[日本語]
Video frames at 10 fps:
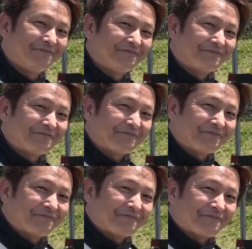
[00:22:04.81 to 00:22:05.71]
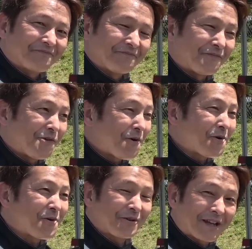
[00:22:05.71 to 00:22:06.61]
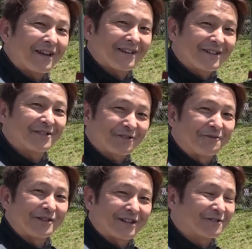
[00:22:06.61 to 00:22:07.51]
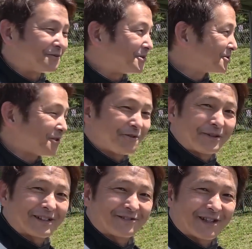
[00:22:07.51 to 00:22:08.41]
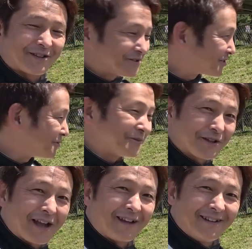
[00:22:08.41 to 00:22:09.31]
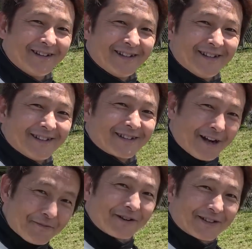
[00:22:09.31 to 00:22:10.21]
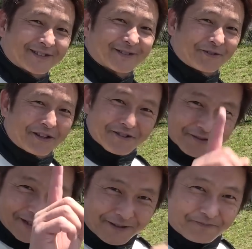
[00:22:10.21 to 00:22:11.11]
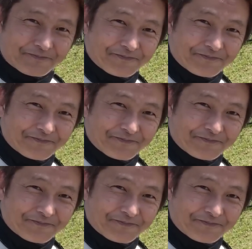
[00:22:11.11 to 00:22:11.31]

おお、いけるんじゃないいやいけると思ういけると思う。ここまでくりゃ44秒台。はい、頑張ります。お楽しみに。